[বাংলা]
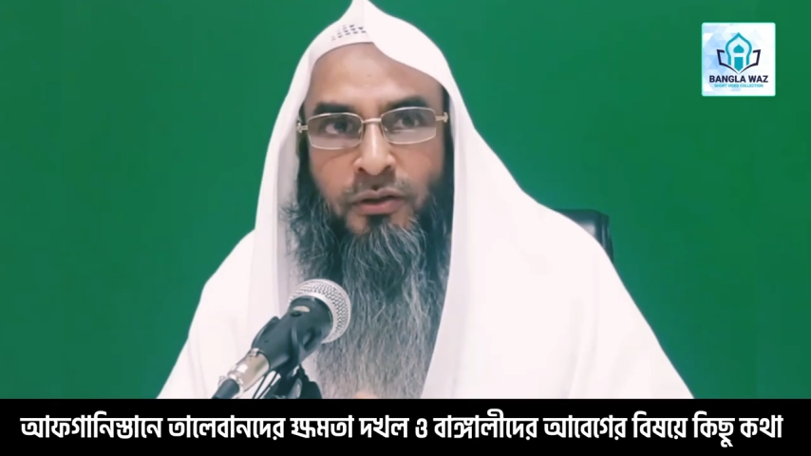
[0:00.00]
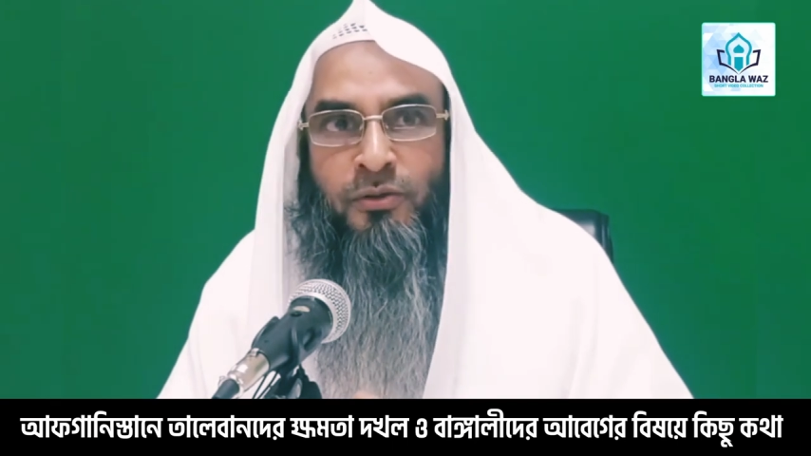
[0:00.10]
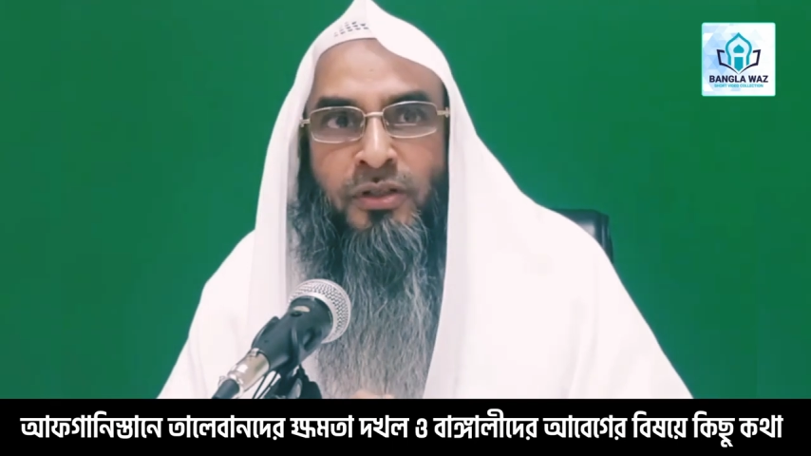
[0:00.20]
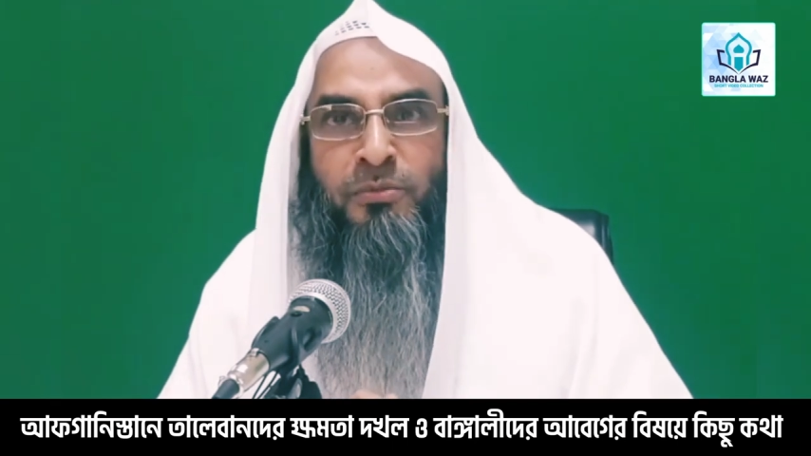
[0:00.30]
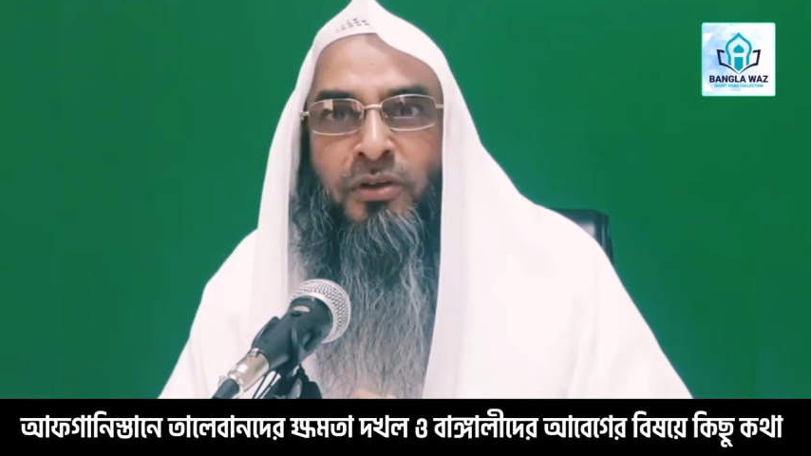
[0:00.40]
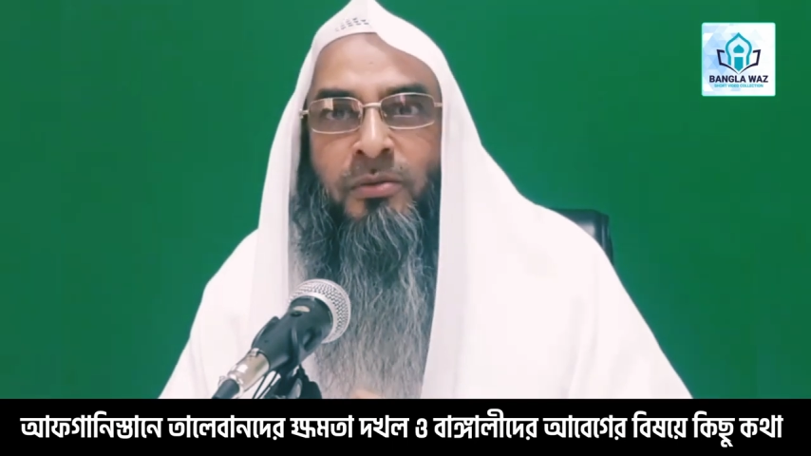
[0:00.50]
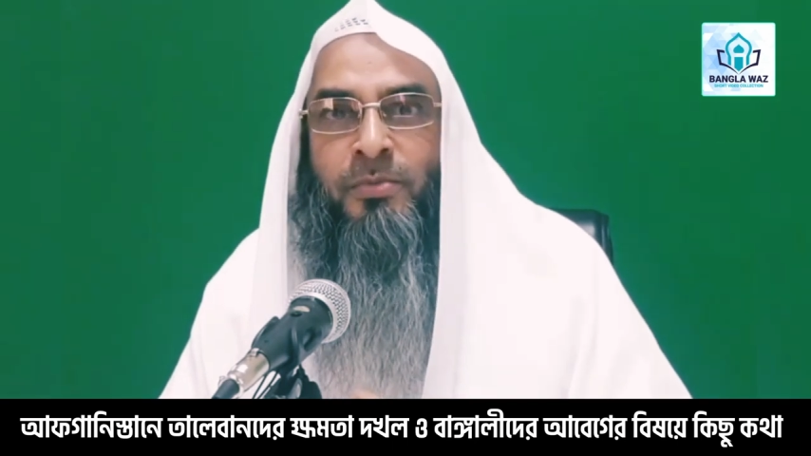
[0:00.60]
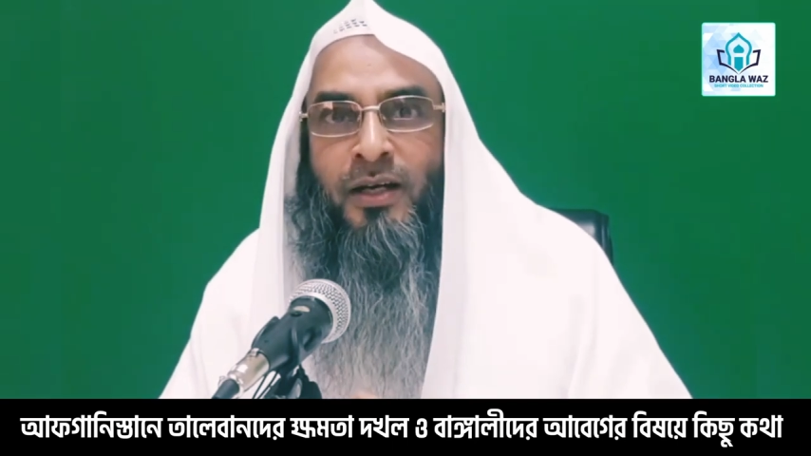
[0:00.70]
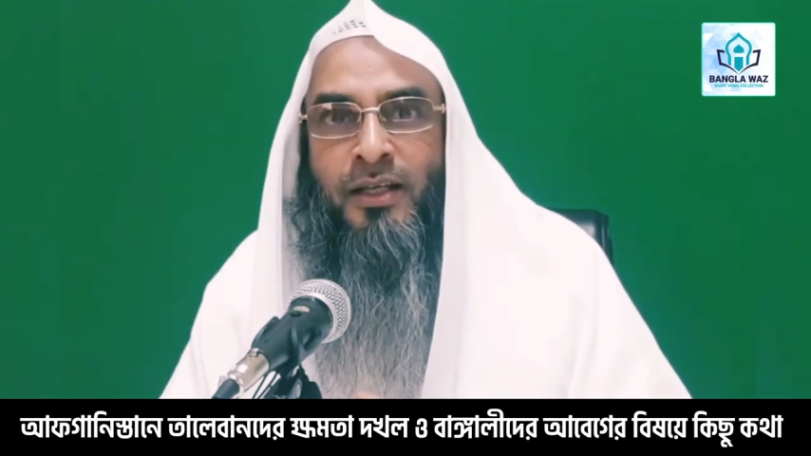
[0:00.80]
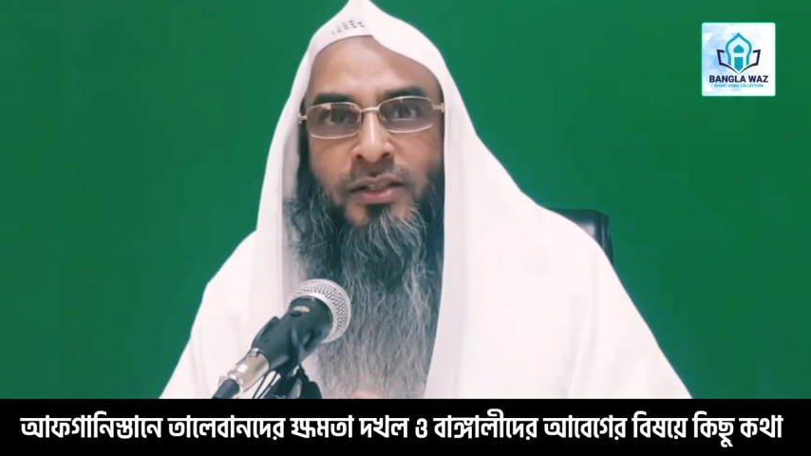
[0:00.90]
দুষ্টমি করে
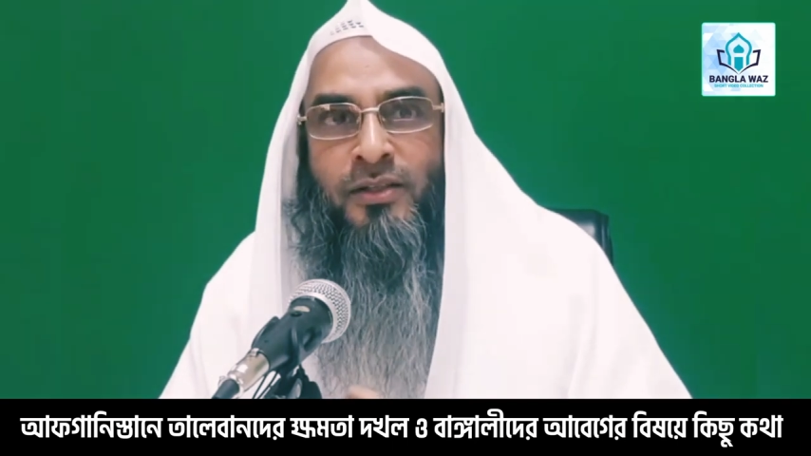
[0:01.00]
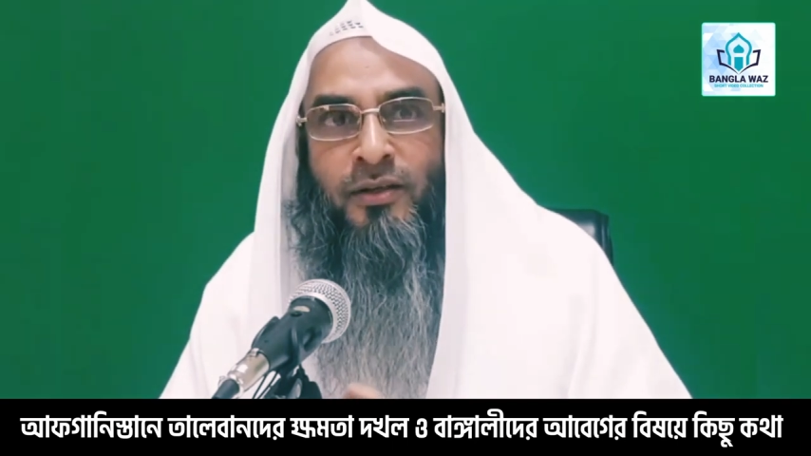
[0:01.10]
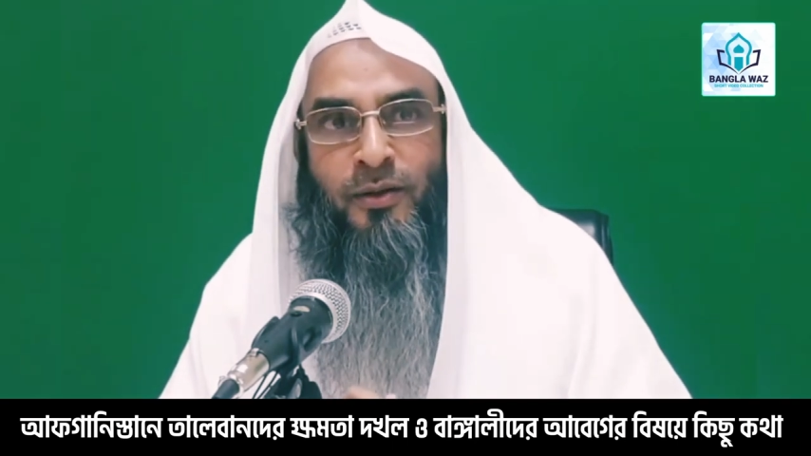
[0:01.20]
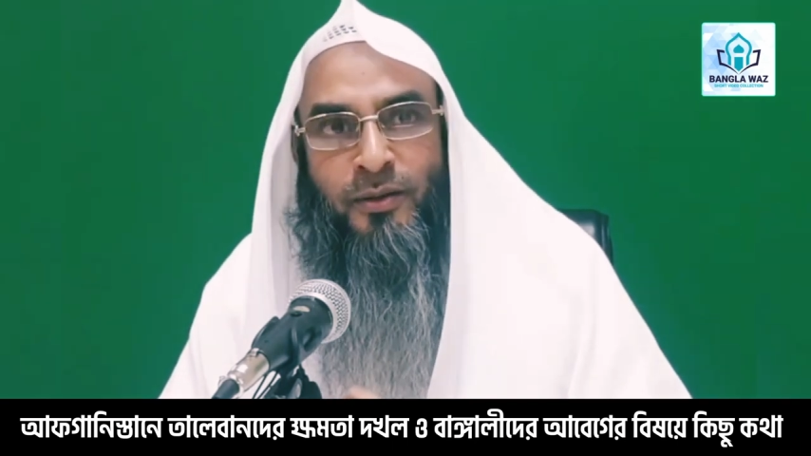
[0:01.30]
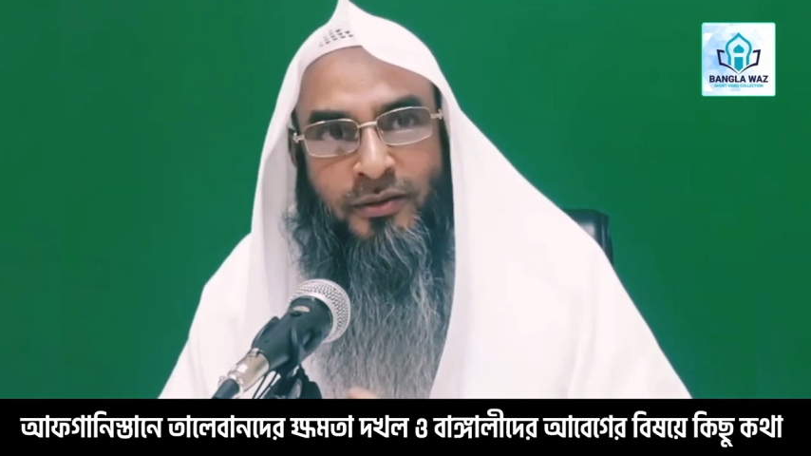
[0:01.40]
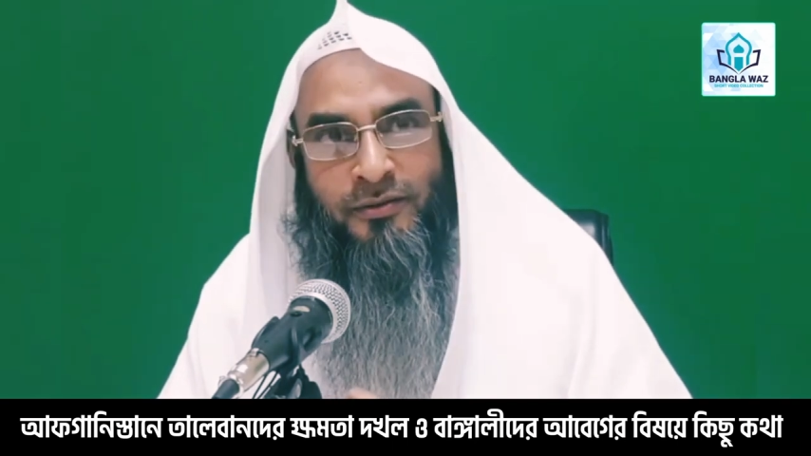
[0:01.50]
পালাচ্ছিল